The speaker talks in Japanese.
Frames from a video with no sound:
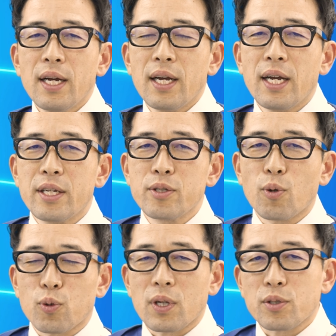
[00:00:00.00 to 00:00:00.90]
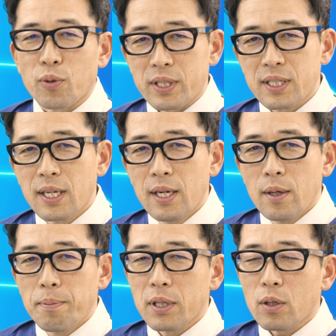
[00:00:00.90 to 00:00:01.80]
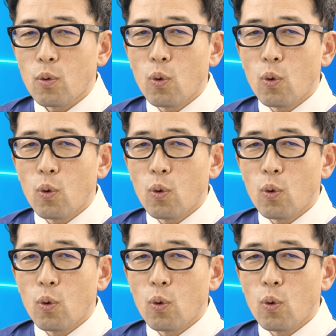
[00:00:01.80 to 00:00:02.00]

えいうことだそうです。まあ、